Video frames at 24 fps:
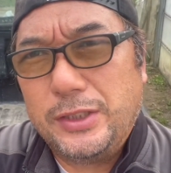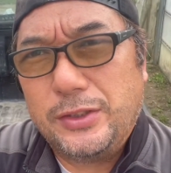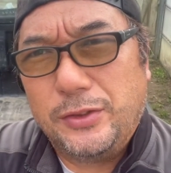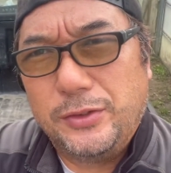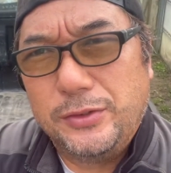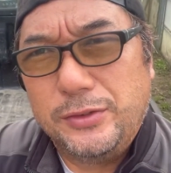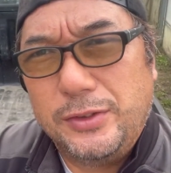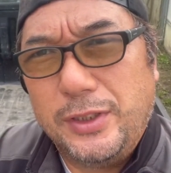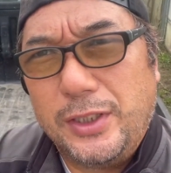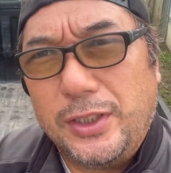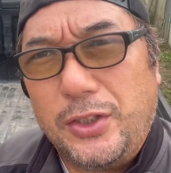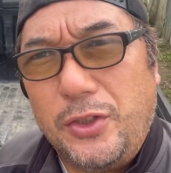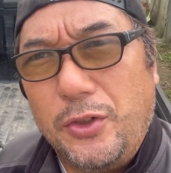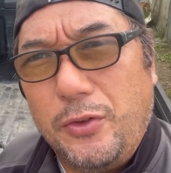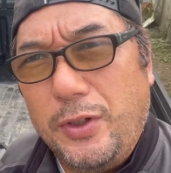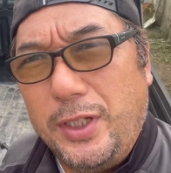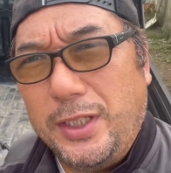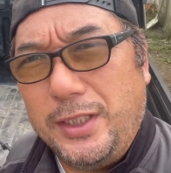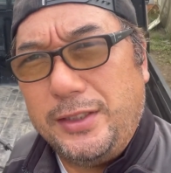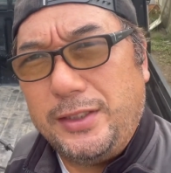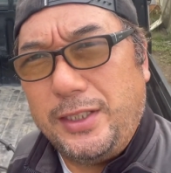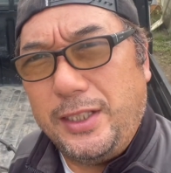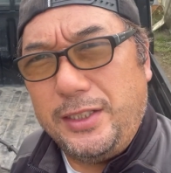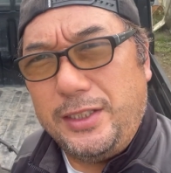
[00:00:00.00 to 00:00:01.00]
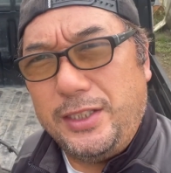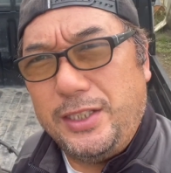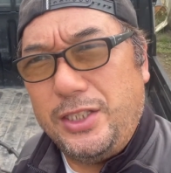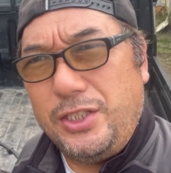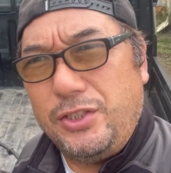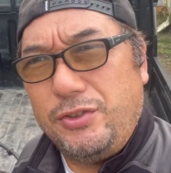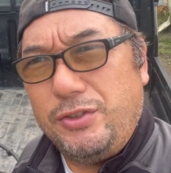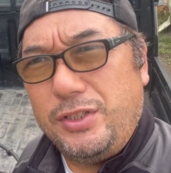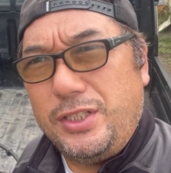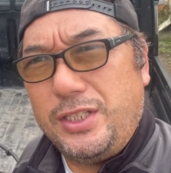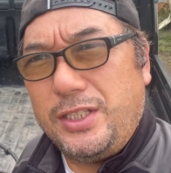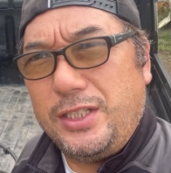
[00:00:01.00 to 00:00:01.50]
そんな今日は
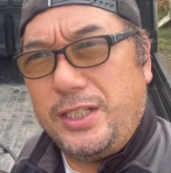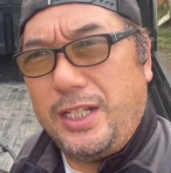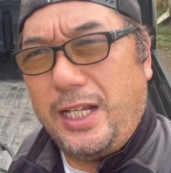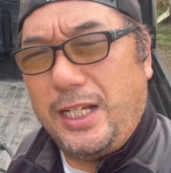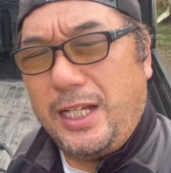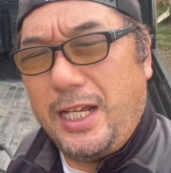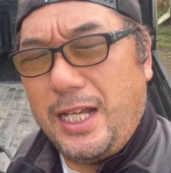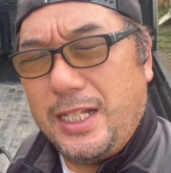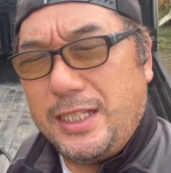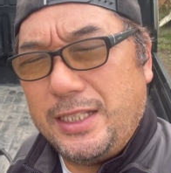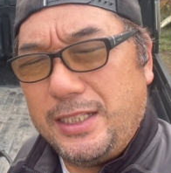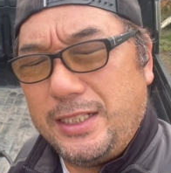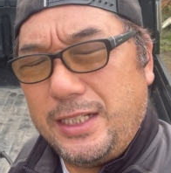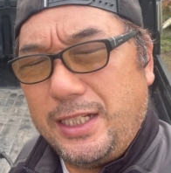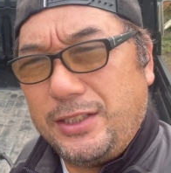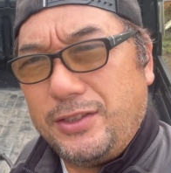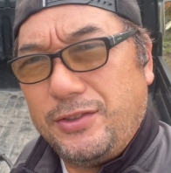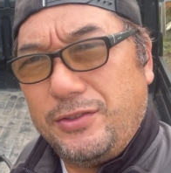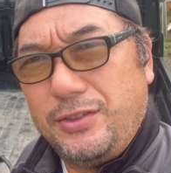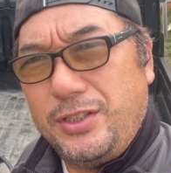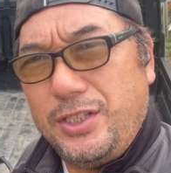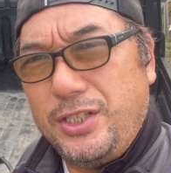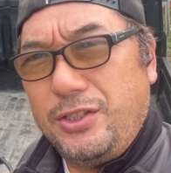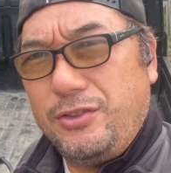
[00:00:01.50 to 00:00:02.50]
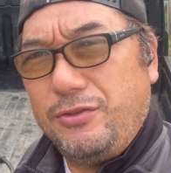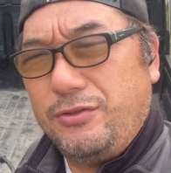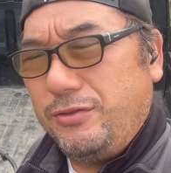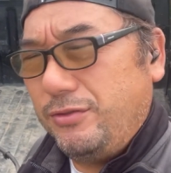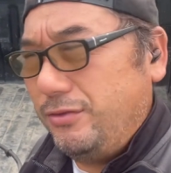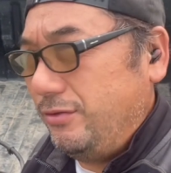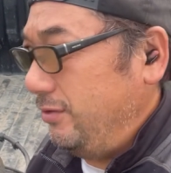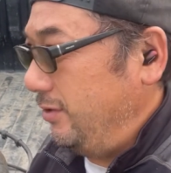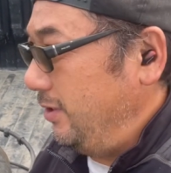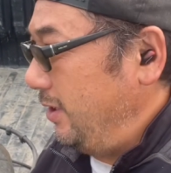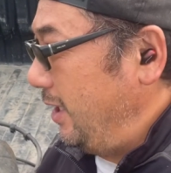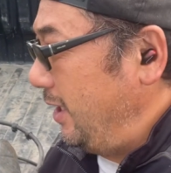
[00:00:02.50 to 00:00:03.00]
2021年8月
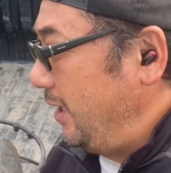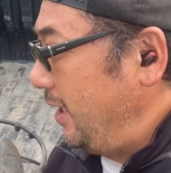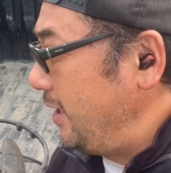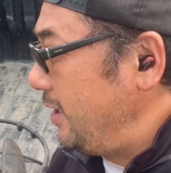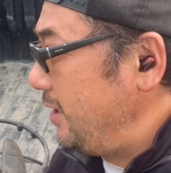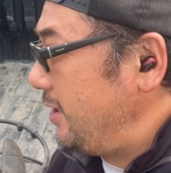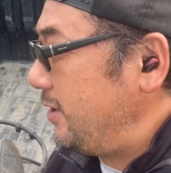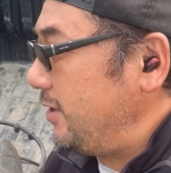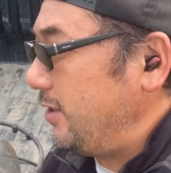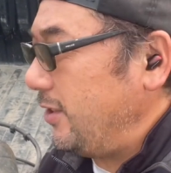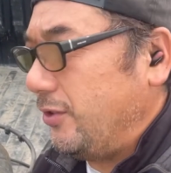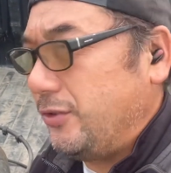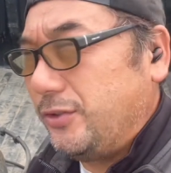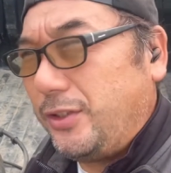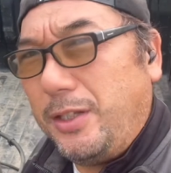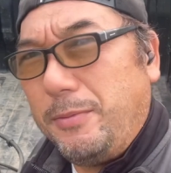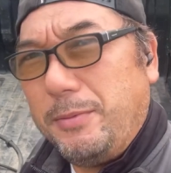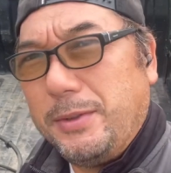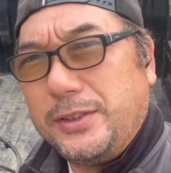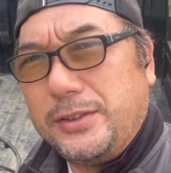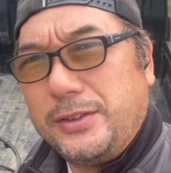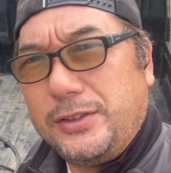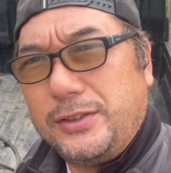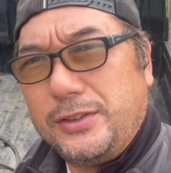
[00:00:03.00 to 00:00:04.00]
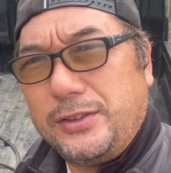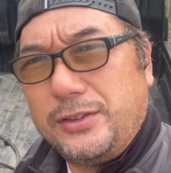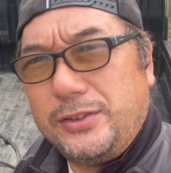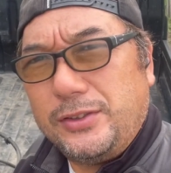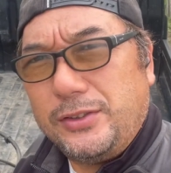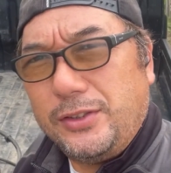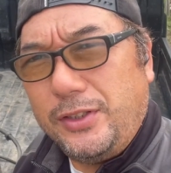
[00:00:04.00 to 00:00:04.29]
27日でございます。